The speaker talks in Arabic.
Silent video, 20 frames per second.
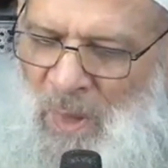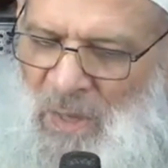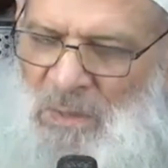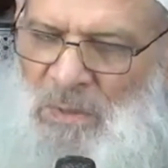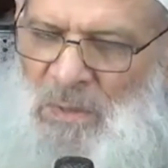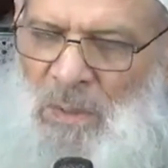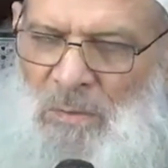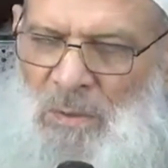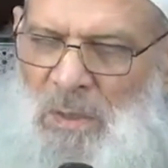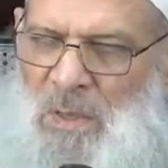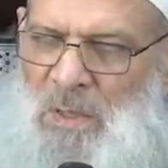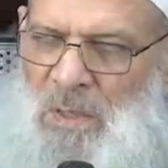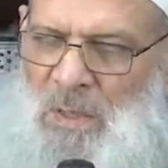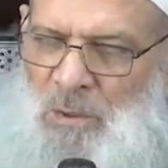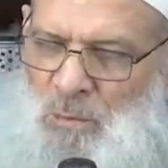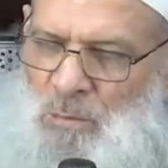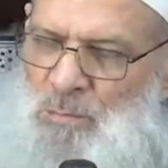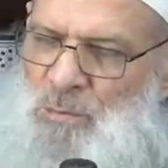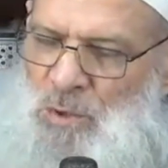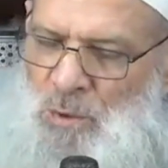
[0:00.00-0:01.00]
إن الله
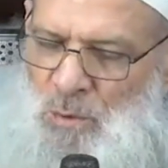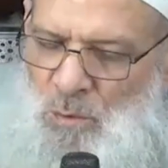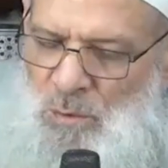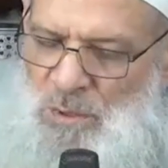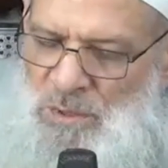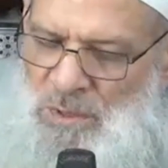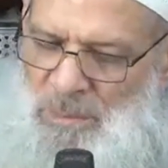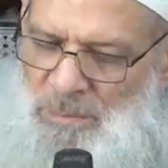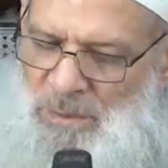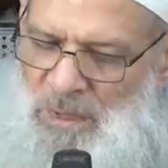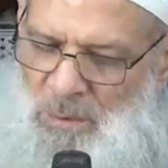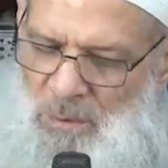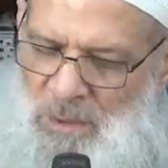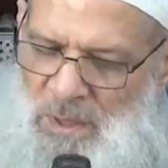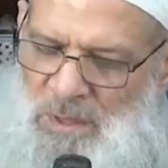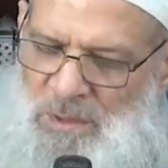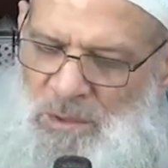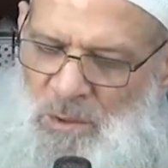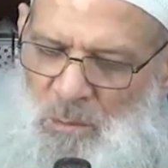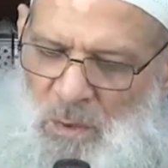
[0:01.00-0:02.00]
يمسك
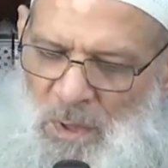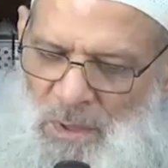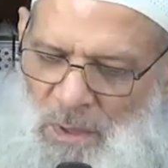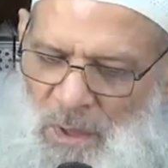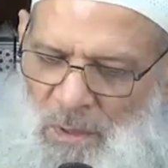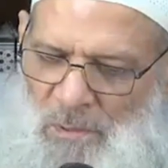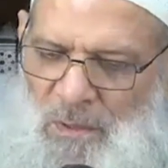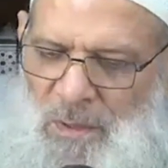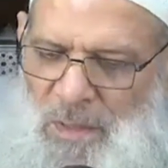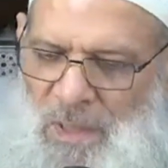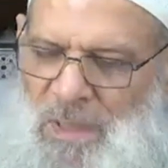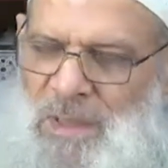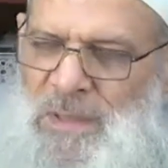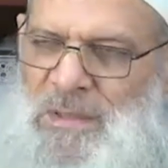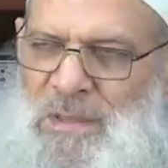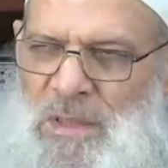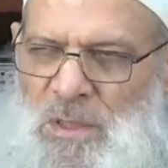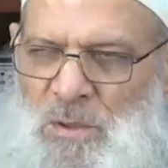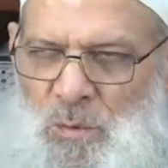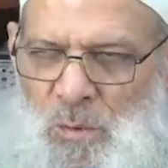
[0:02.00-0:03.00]
السماوات والأرض
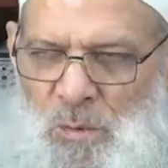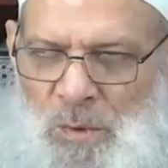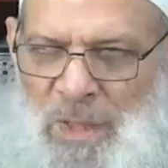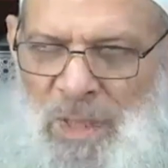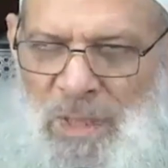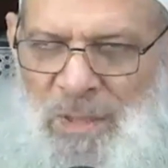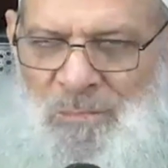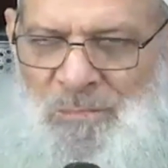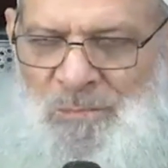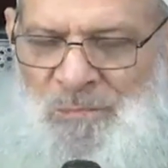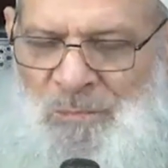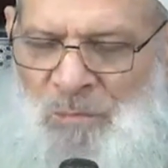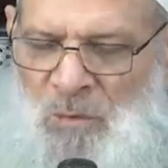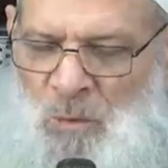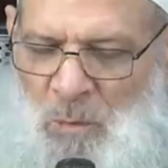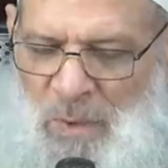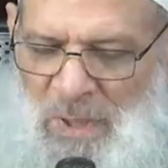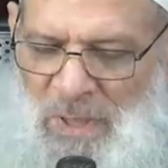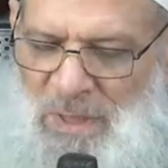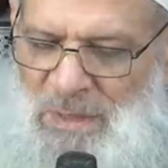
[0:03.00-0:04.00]
أن تزولا
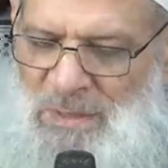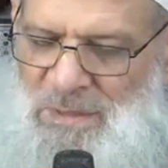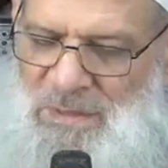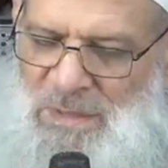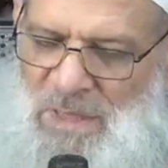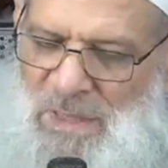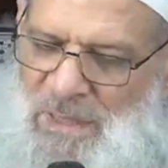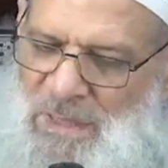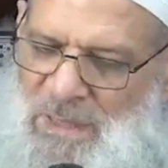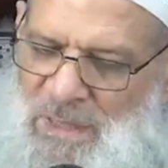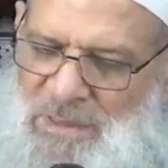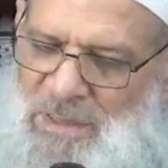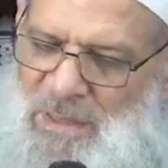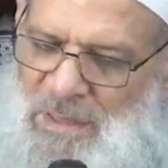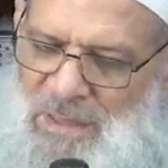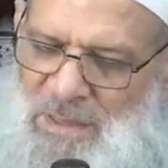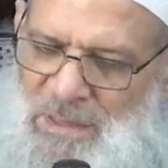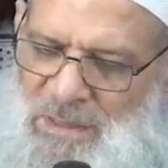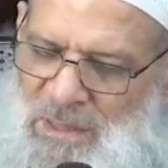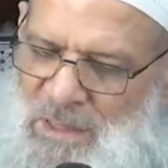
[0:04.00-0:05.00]
ولئن
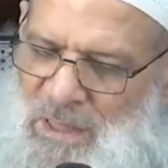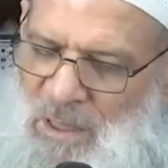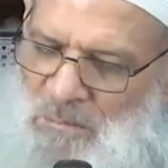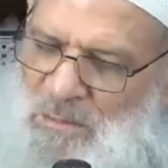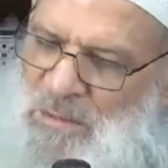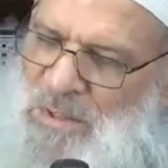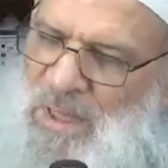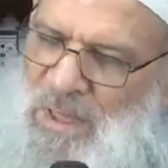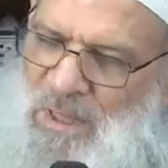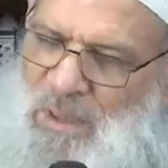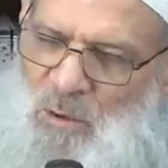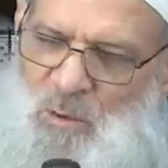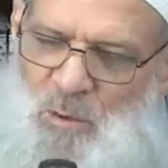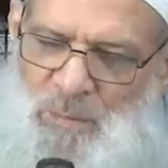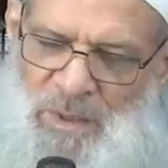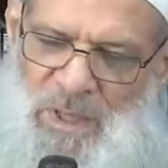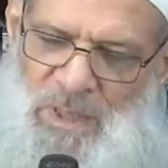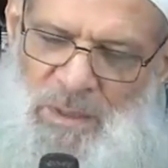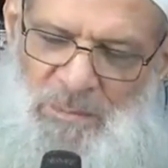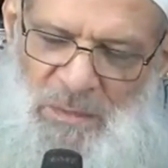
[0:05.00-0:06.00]
زالتا إن
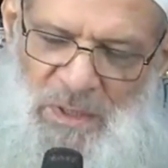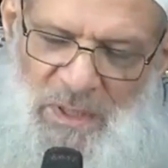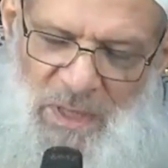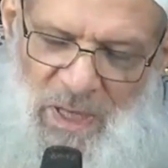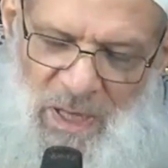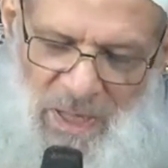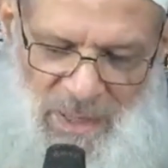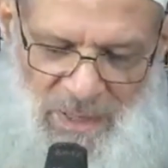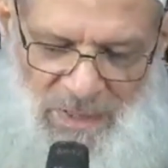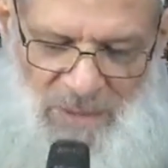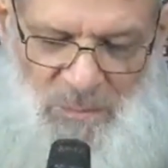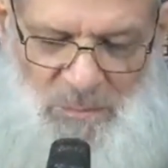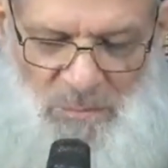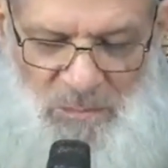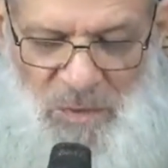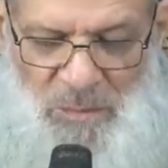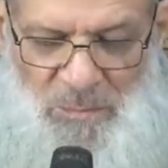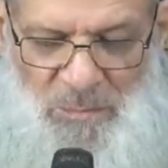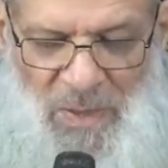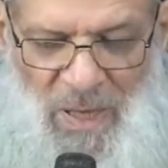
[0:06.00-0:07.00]
أمسكهما من أحد
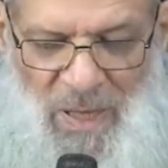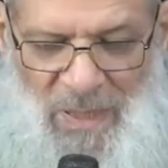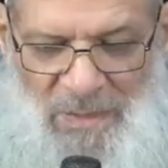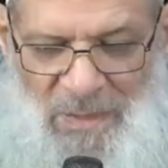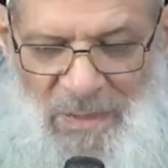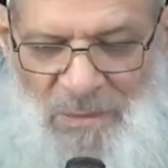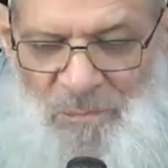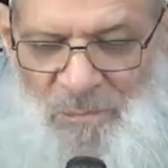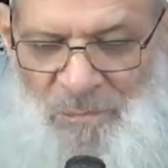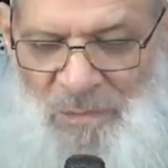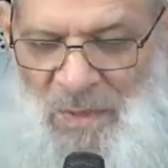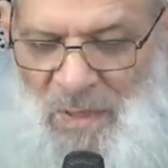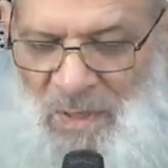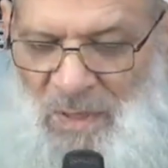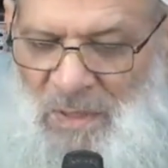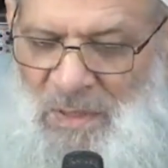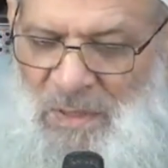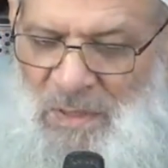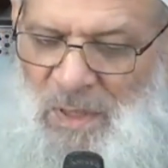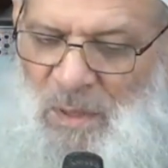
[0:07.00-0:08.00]
من بعده
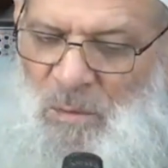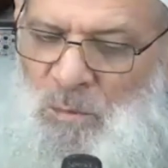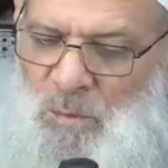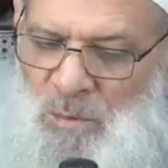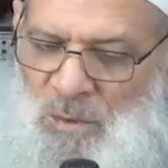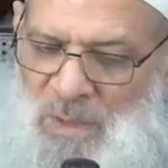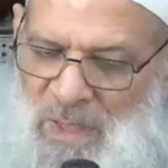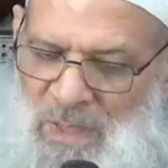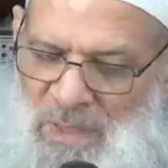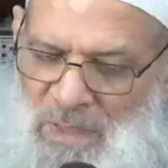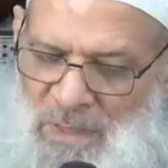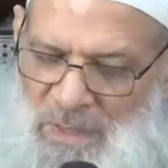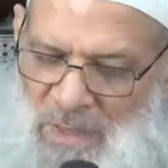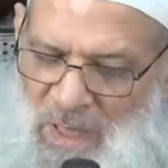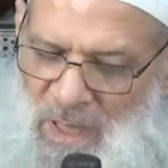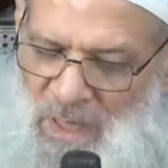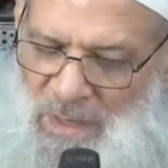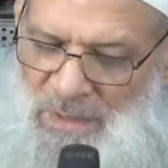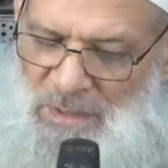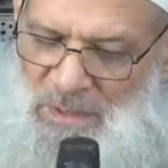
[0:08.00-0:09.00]
إنه كان
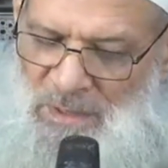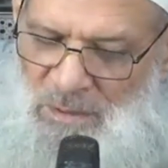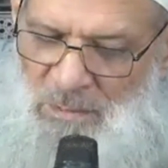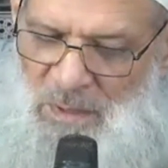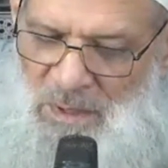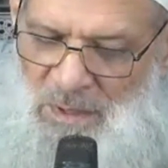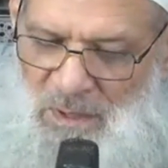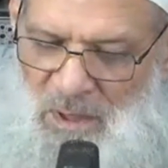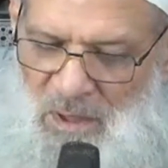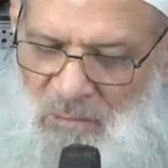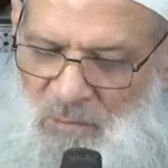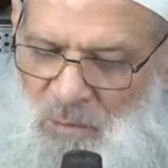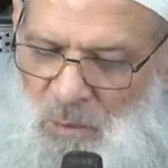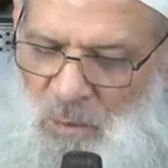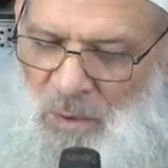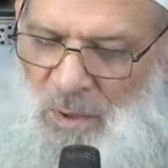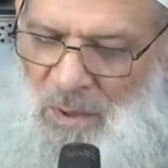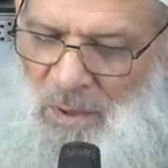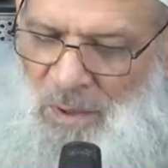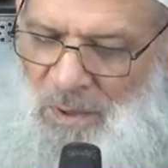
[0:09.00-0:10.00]
حليما
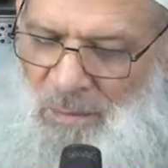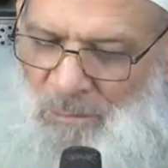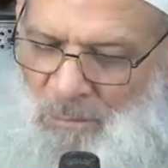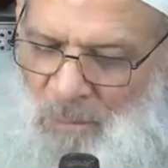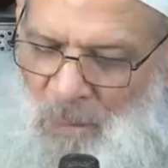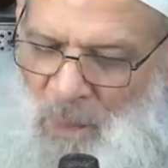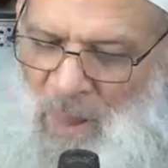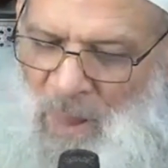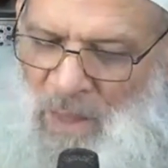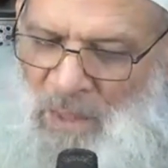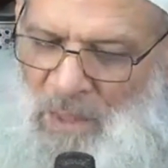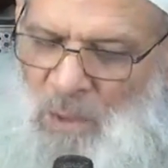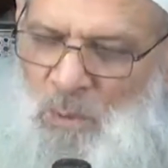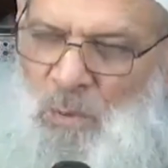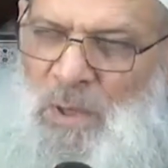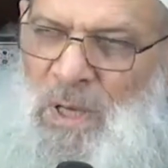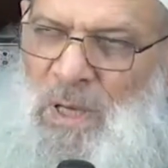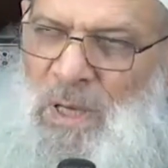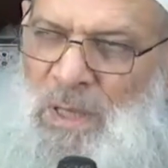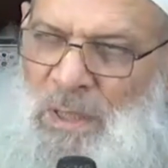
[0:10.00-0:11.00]
غفورا
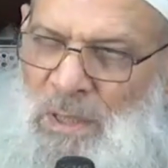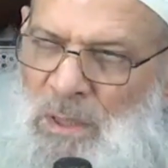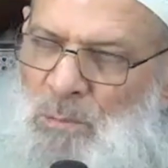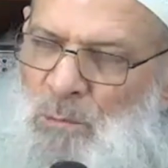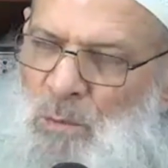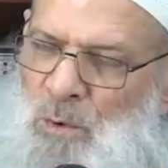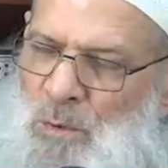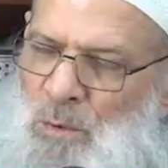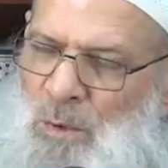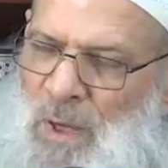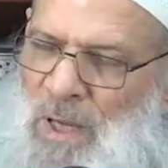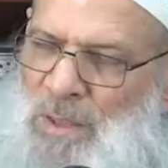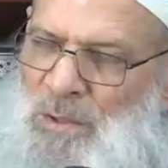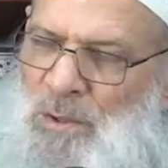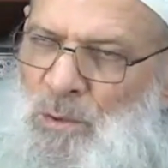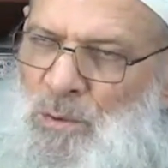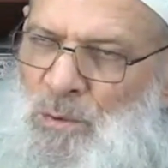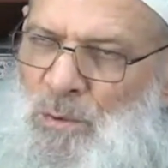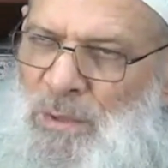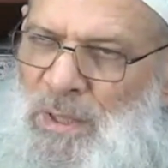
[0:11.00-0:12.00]
لولا حلمه عن
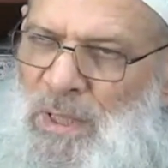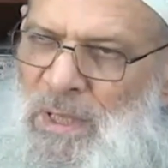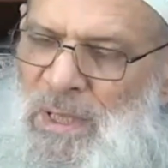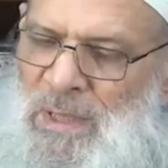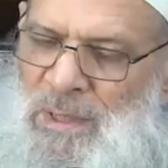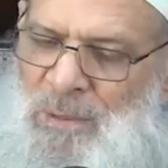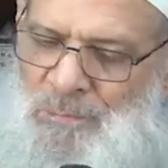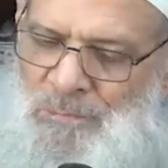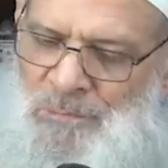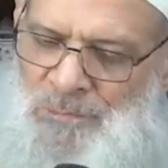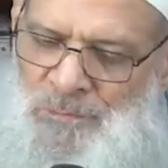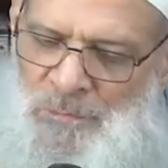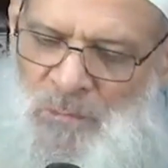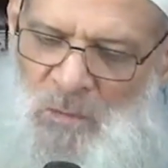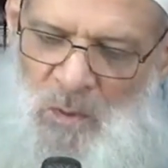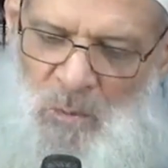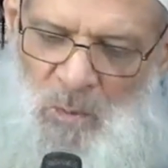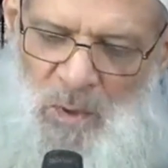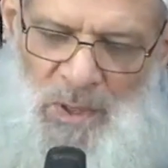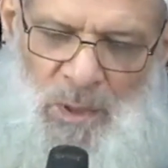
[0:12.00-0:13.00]
الجناه
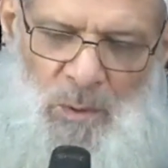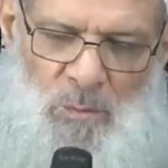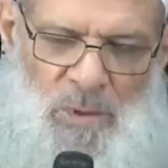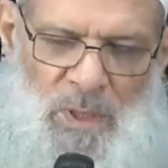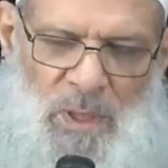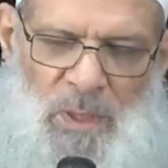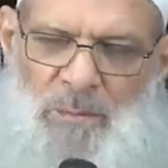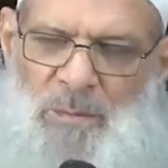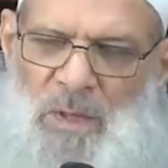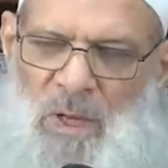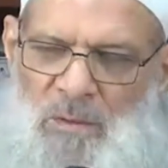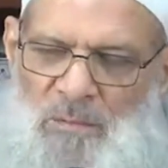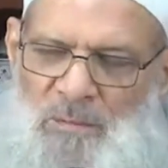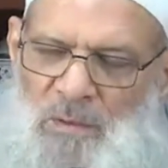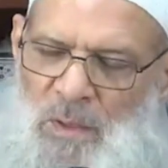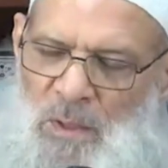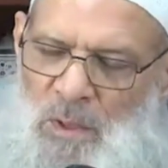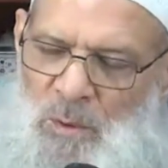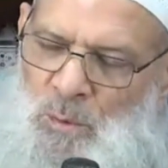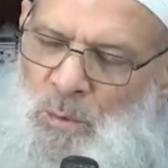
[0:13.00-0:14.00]
ولولا
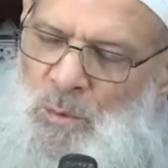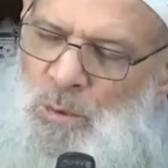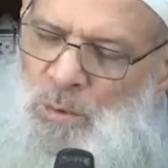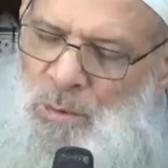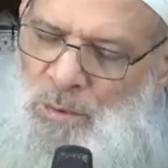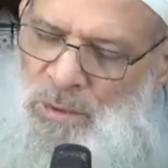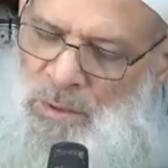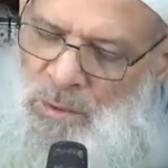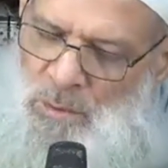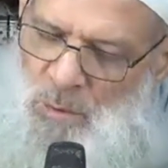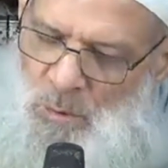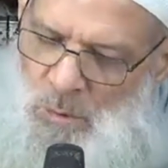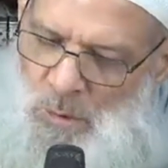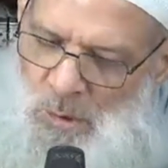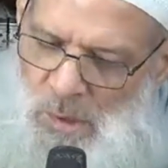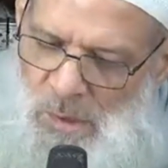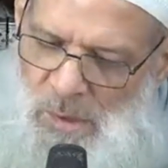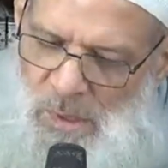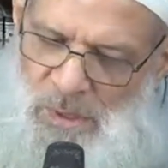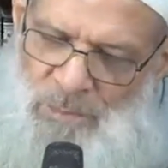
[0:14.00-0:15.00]
مغفرته
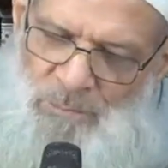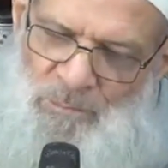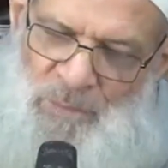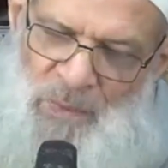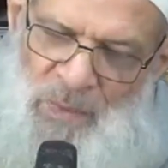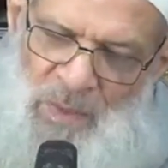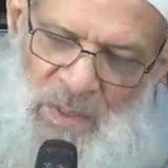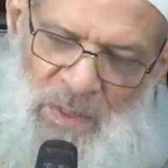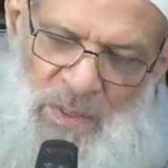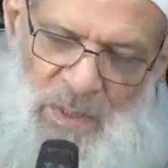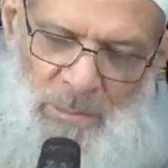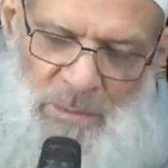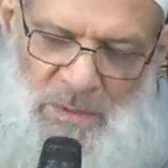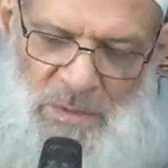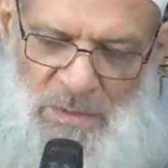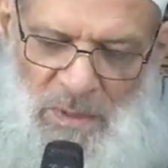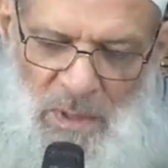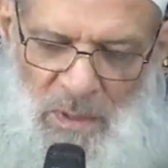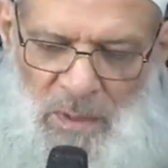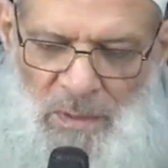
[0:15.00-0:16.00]
للعصاه لما
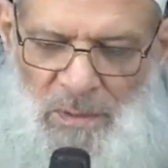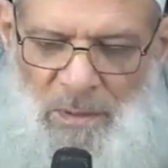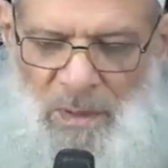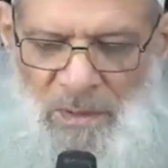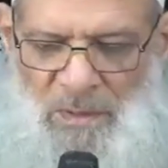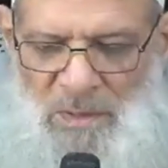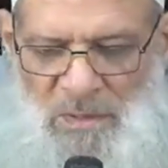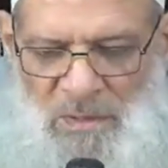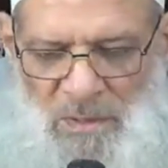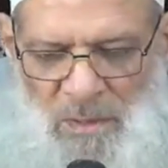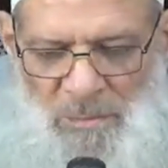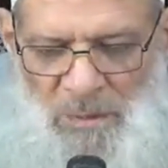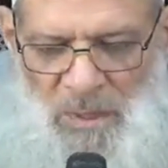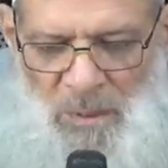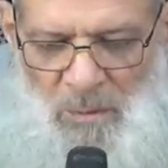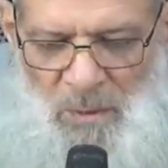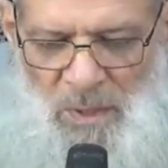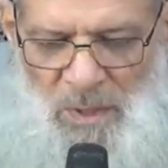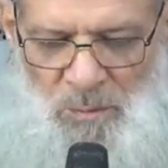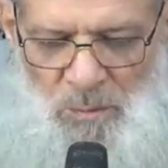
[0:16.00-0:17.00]
استقرت
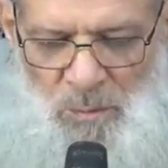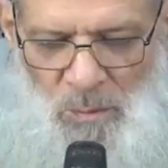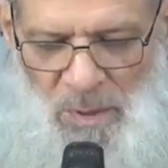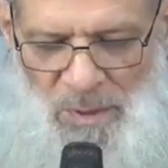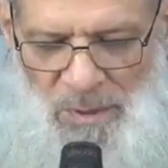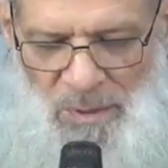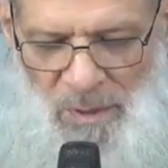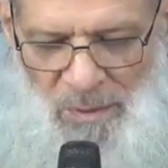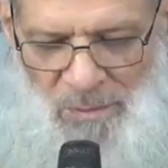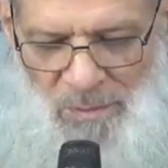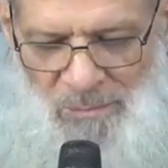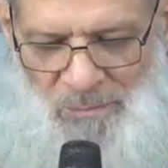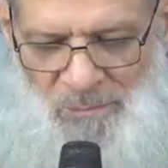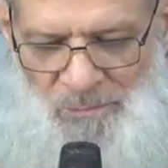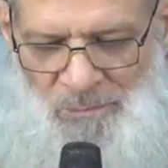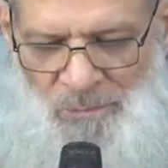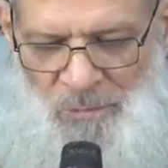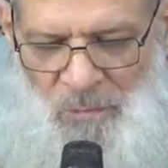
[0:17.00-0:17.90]
السماوات والأرض